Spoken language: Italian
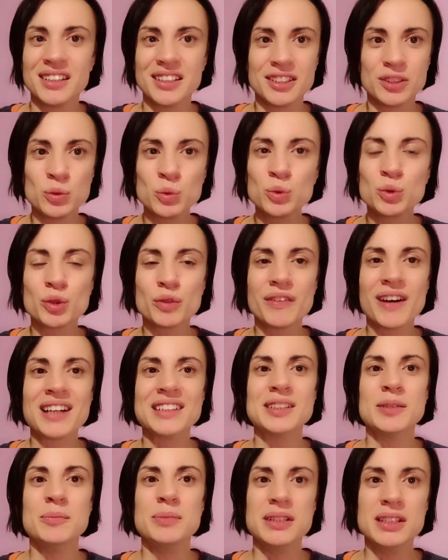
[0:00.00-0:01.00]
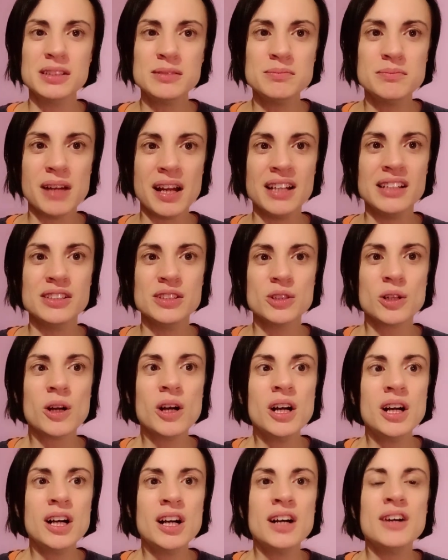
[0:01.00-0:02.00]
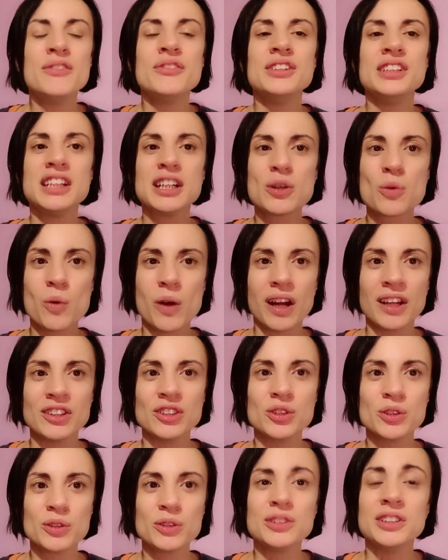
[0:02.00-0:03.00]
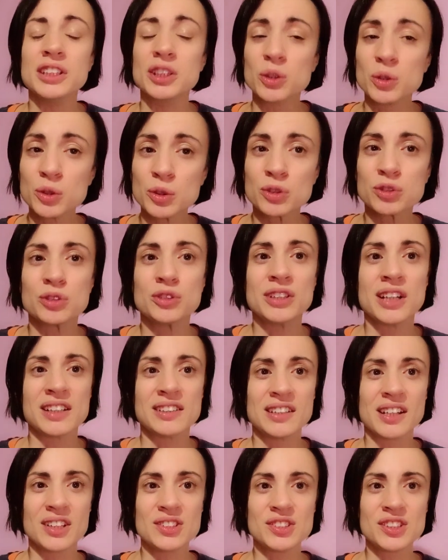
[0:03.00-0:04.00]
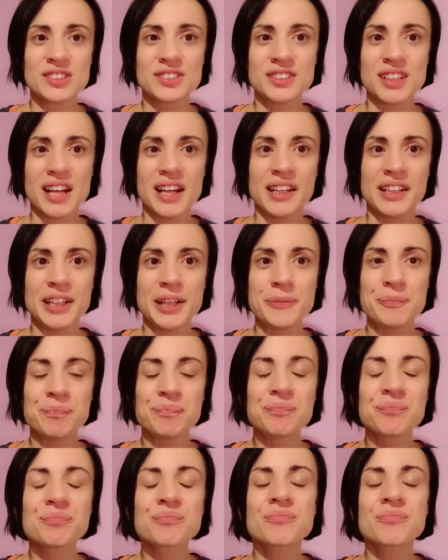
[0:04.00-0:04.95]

eh, tutto vada per il meglio fino a quando nel corso della terza serie